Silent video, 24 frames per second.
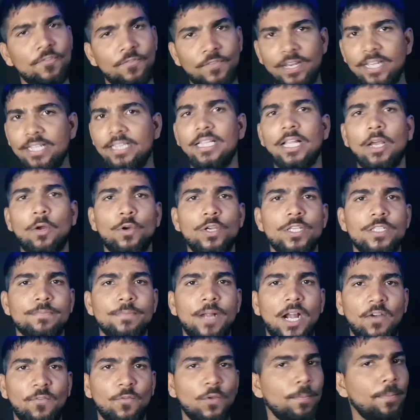फिर इतना कोई
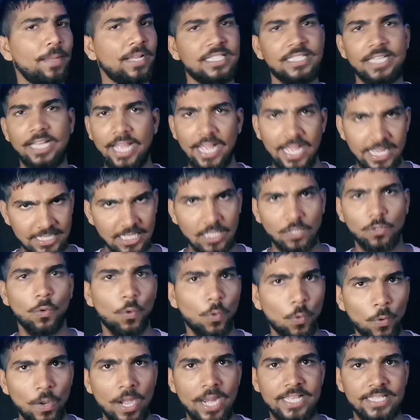स्मार्टफोन बिक जाए ऐसा तो
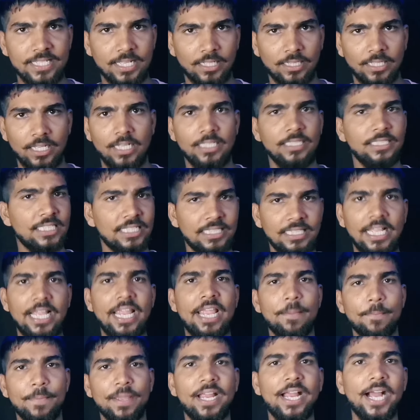हो नहीं सकता जितना
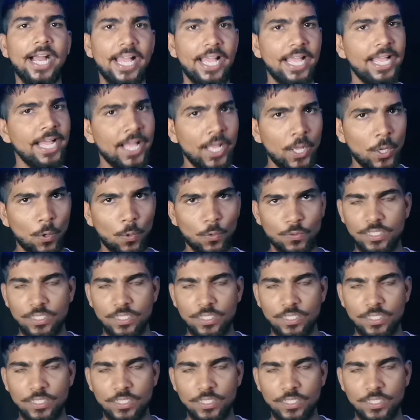ये बिका है